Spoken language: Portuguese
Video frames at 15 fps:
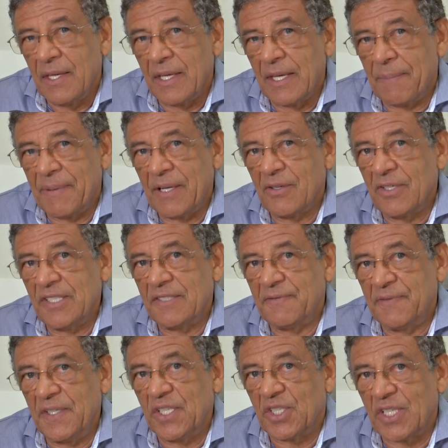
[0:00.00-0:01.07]
é, para nós
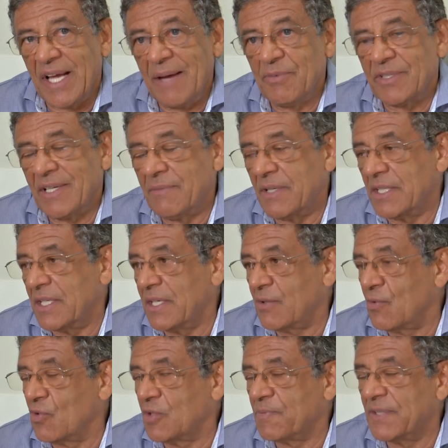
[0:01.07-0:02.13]
fecharmos amanhã
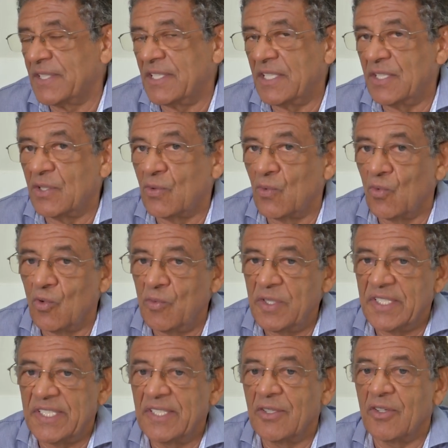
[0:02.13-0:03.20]
com os presidentes de
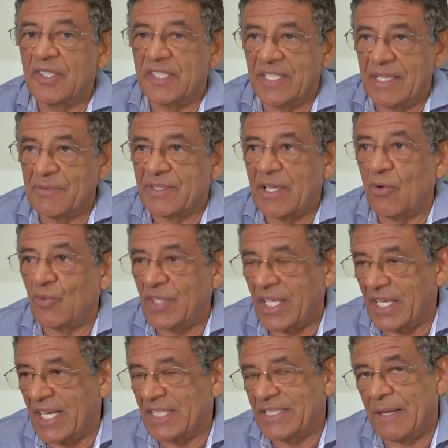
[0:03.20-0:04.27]
clubes se nós iremos
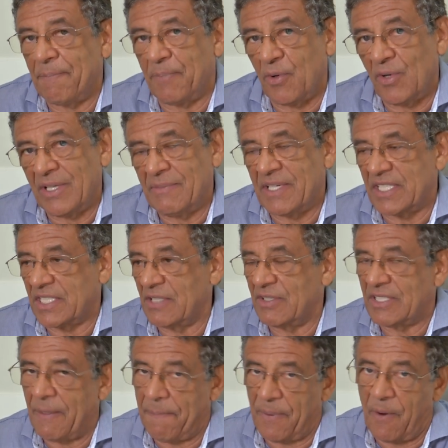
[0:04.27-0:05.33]
alterar essa programação,
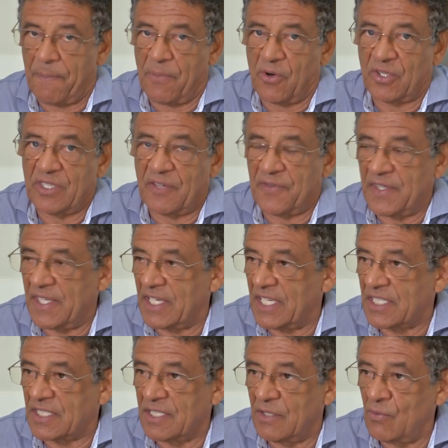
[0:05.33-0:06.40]
essa proposta da
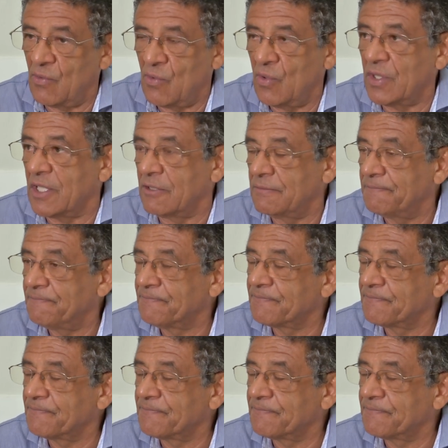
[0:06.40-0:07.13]
federação ou não.